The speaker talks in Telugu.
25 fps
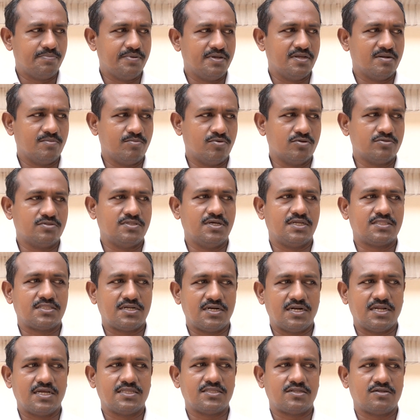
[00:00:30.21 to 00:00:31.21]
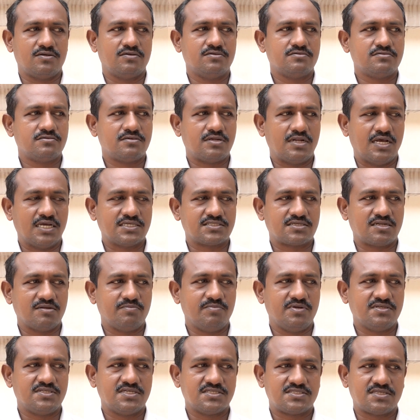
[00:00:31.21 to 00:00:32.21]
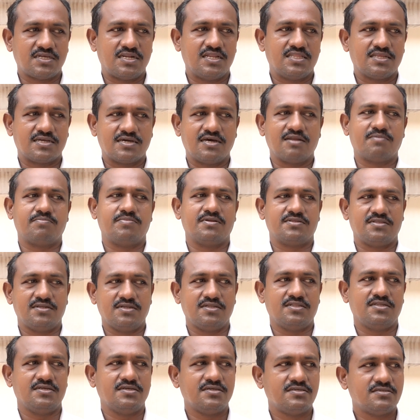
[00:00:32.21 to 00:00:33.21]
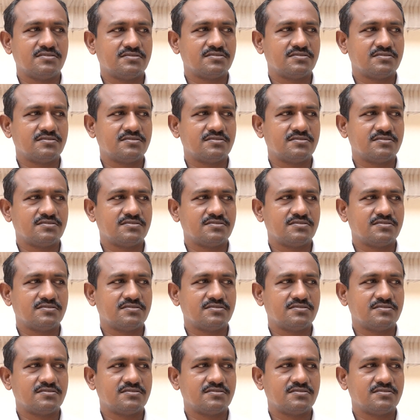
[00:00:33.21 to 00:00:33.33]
పేరు బుద్ధ త్రినాథరావు రాష్ట్ర బీసీసీఆర్ అధికార ప్రతినిధి